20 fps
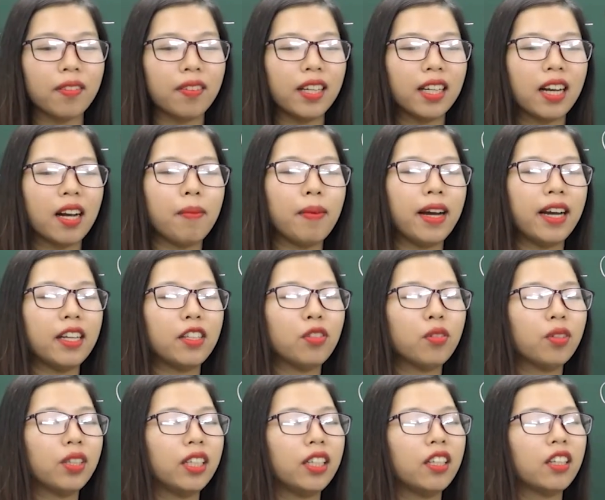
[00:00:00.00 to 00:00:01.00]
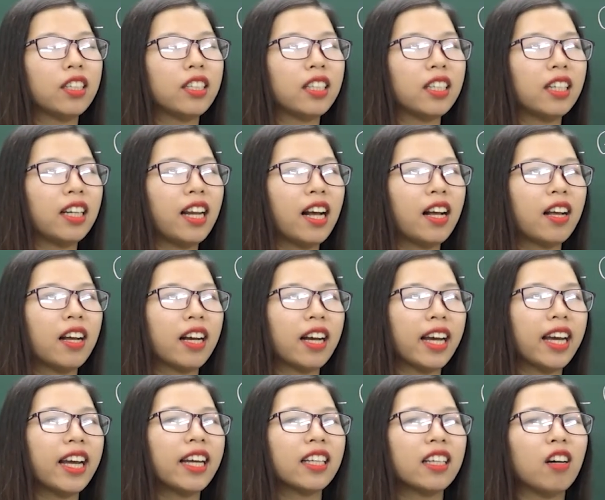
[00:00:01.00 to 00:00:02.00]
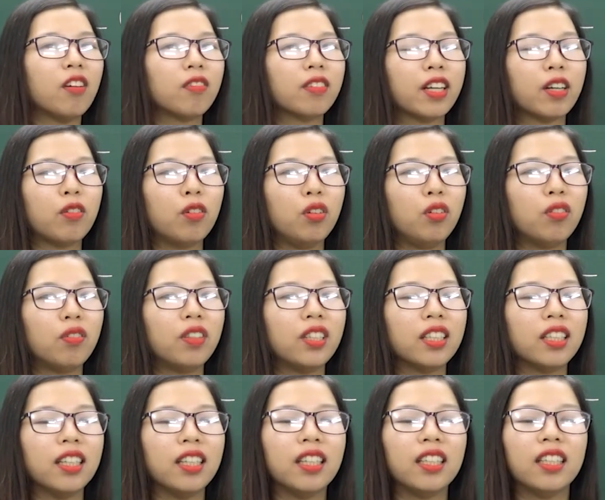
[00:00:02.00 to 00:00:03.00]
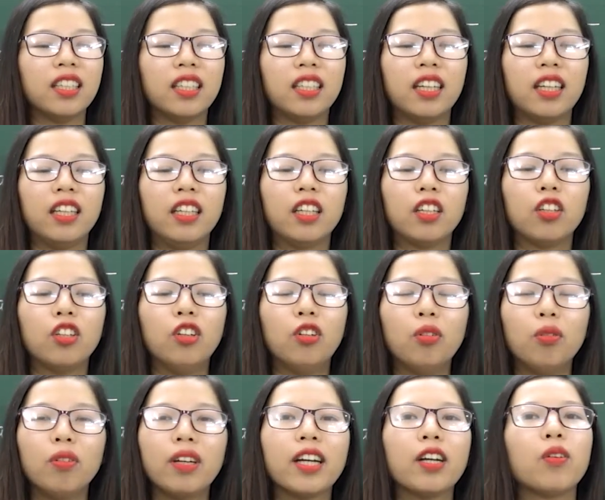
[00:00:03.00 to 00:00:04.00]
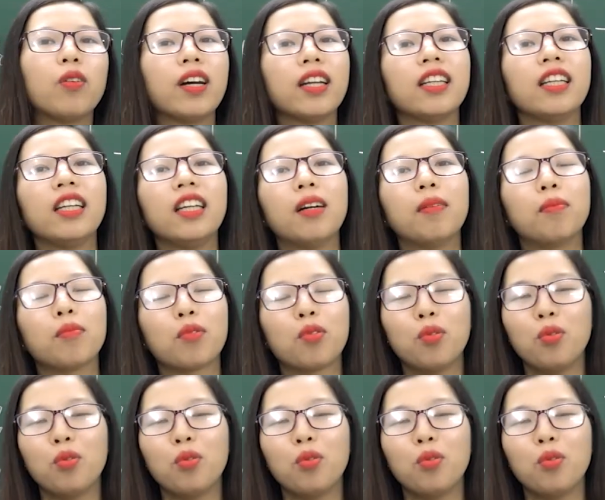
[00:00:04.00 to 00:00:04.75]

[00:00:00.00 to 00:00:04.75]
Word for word: Thì các bạn hãy chú ý, đó chính là cái hành động này của Lục Vân Tiên thì thể hiện đúng cái quan niệm